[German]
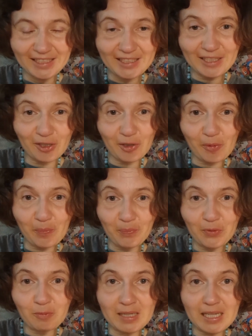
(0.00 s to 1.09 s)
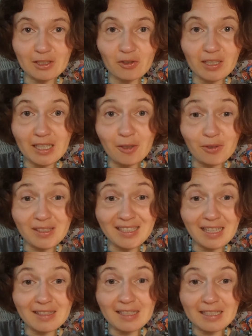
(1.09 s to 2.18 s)
genau. Und man hat ja auch keine Lust, die
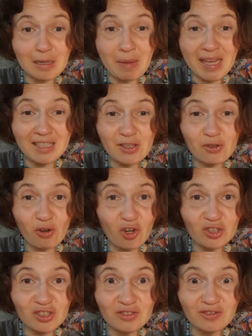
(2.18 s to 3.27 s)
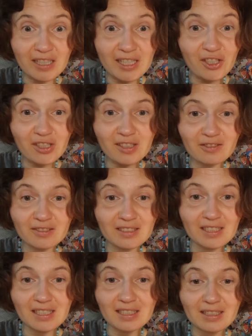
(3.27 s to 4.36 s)
ganze Zeit am Handy zu hocken, weißt.
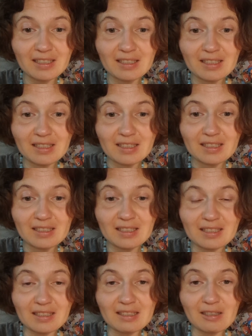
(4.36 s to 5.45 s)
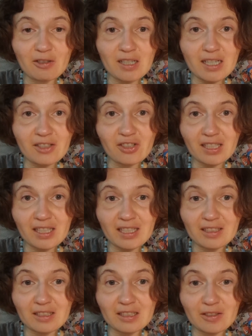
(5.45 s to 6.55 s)
Und das ist auch
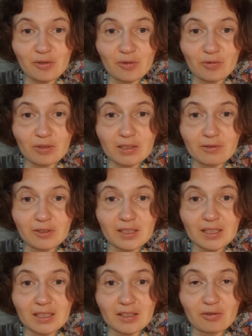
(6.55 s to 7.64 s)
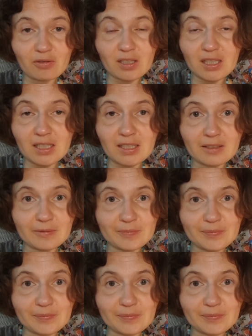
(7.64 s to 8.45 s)
anstrengend dann irgendwann, finde ich, total